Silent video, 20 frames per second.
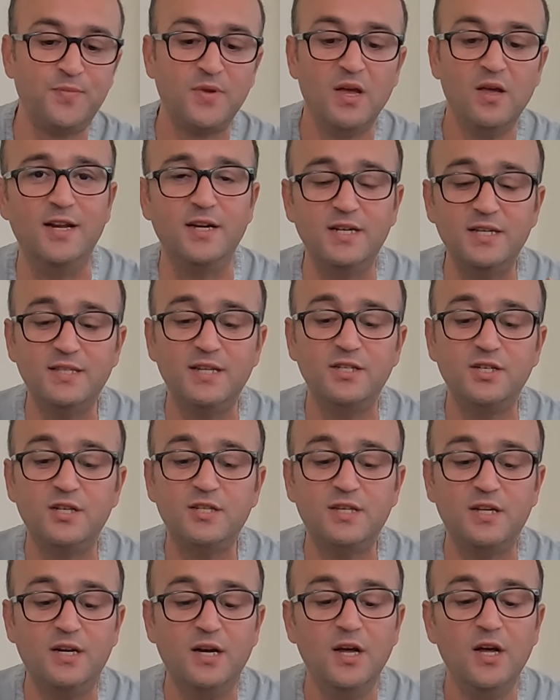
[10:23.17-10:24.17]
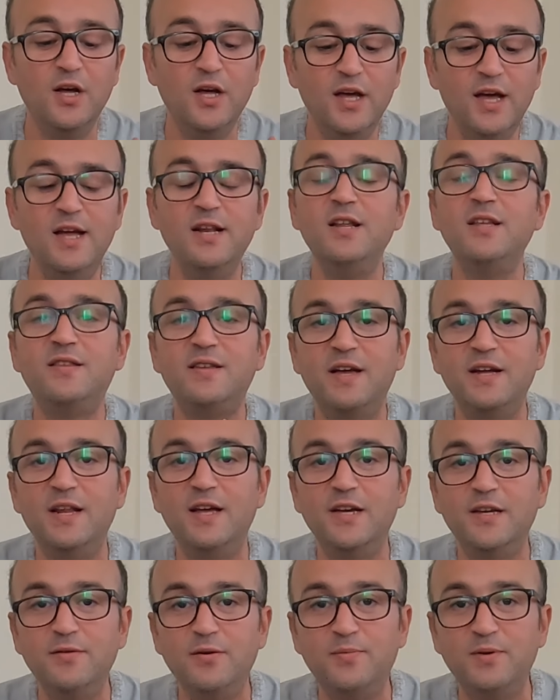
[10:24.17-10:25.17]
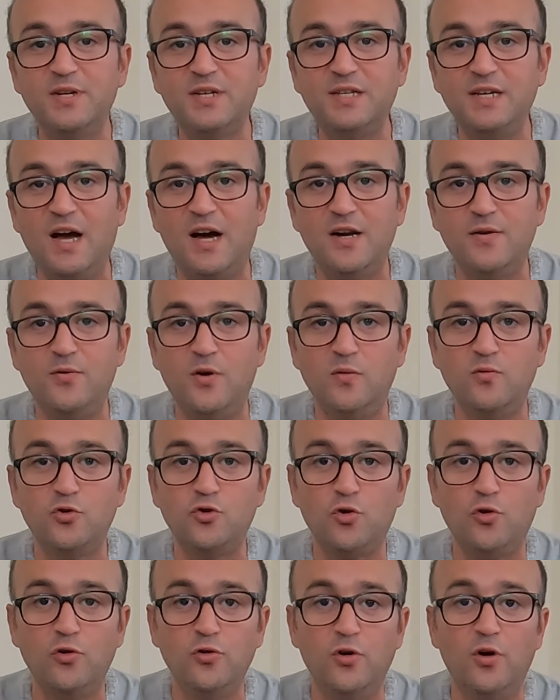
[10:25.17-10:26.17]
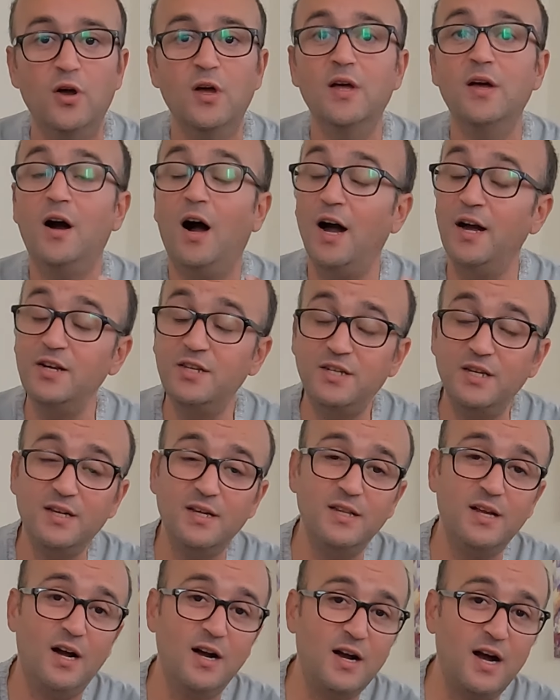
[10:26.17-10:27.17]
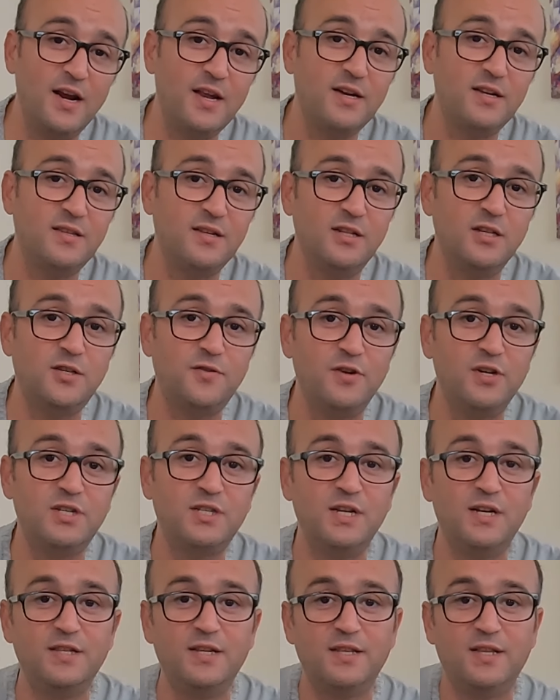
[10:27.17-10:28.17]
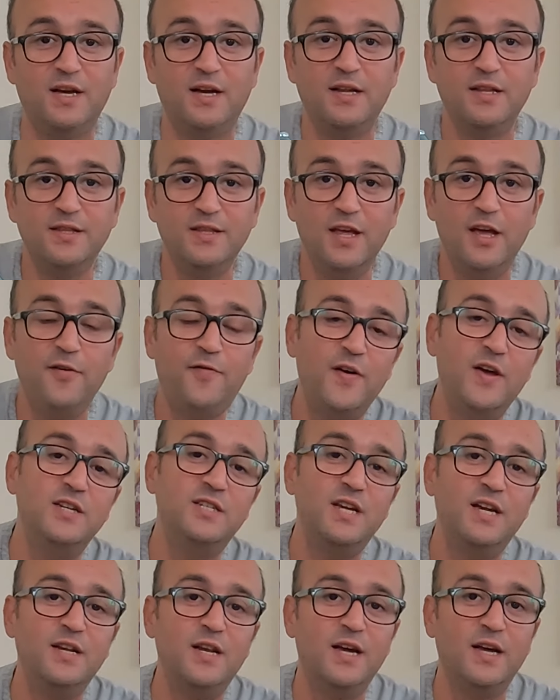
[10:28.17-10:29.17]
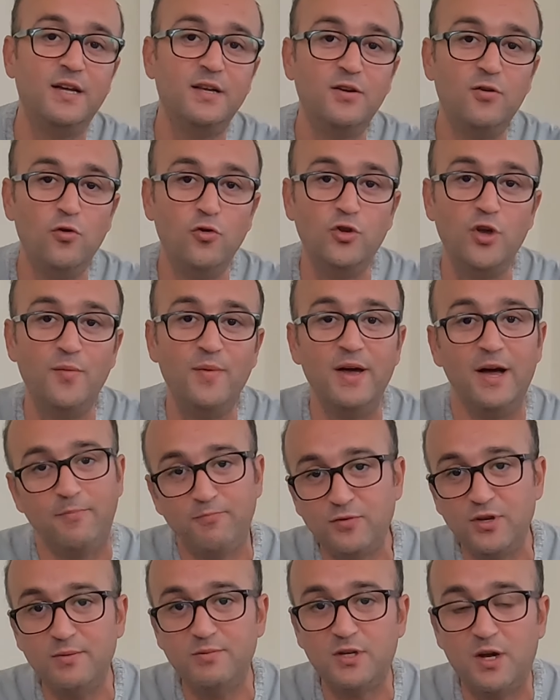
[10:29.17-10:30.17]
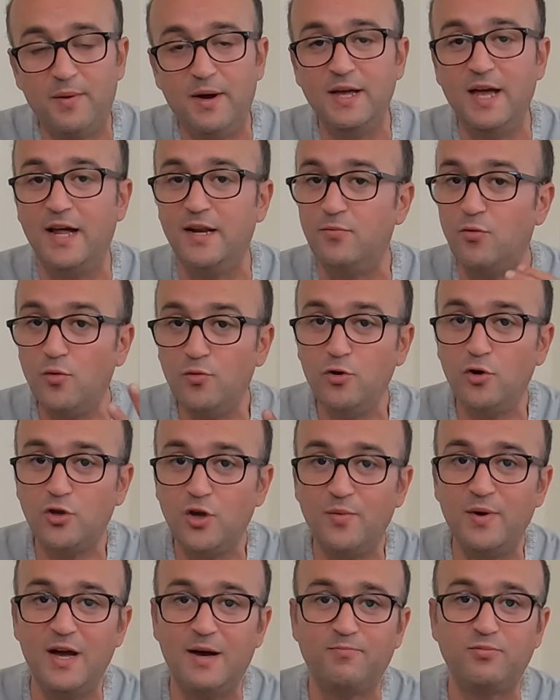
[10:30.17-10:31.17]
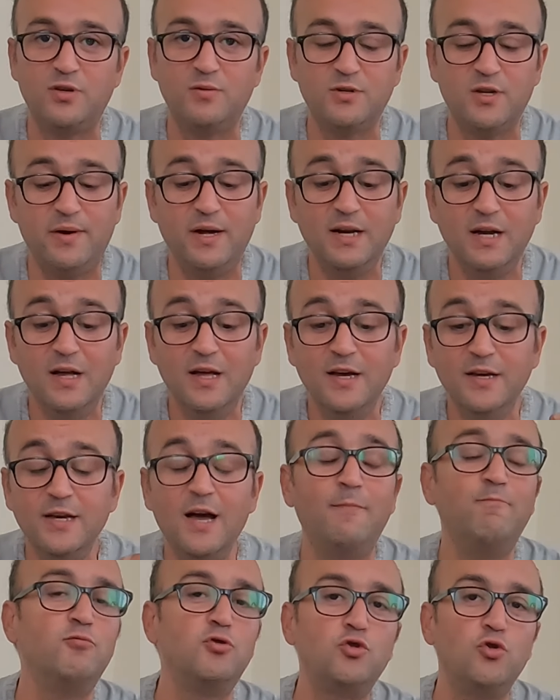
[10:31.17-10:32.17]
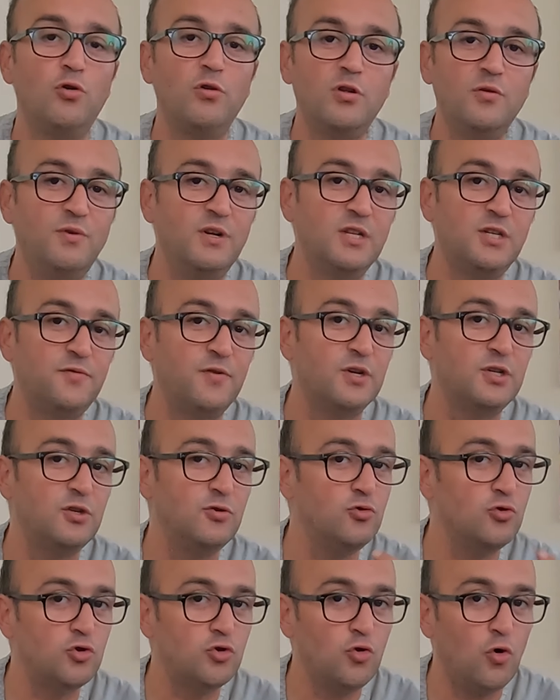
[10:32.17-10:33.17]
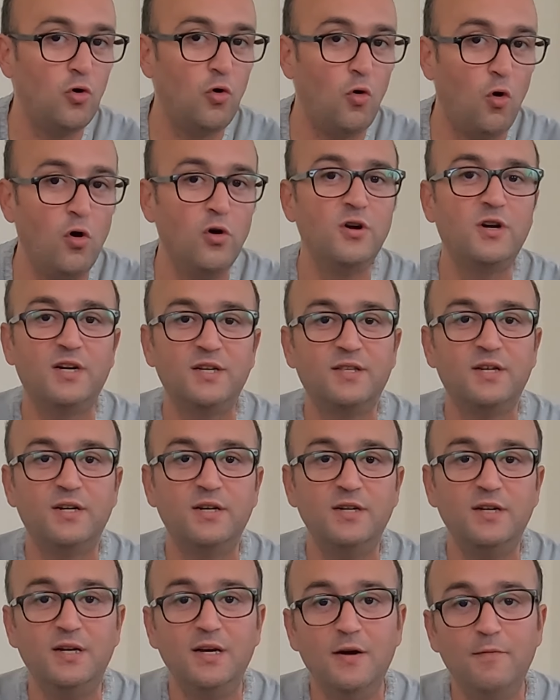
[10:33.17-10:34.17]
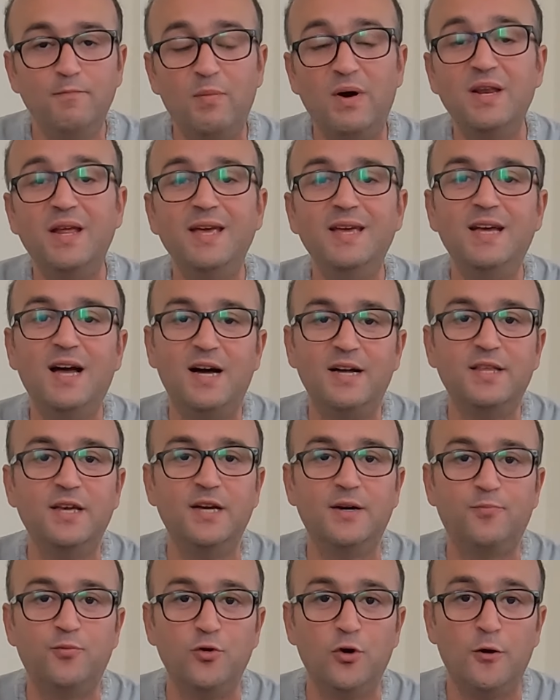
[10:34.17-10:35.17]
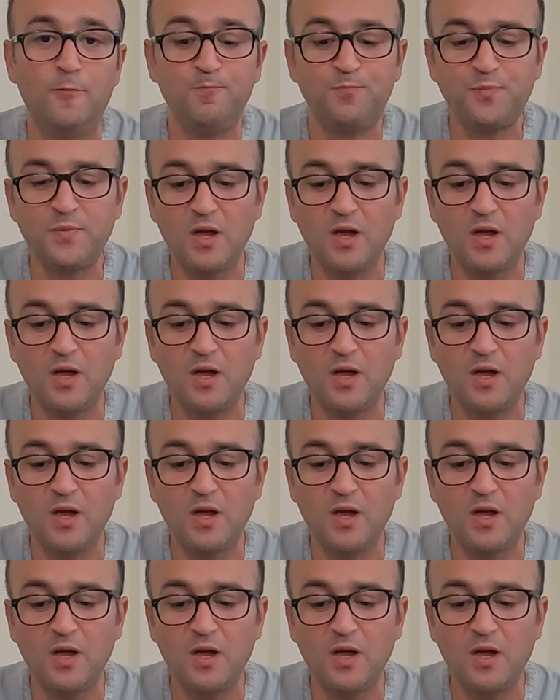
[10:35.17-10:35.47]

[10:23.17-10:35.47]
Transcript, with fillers: Yani kısacası 50 TL gibi bir karım olmuş oluyor. Aynı şekilde akaryakıt alışverişlerinde de NFC ile ödeme yaptığım zaman yani mobil ödeme yaptığım zaman yapmış olduğum alışverişin %10 kadarını bana iade yapıyor.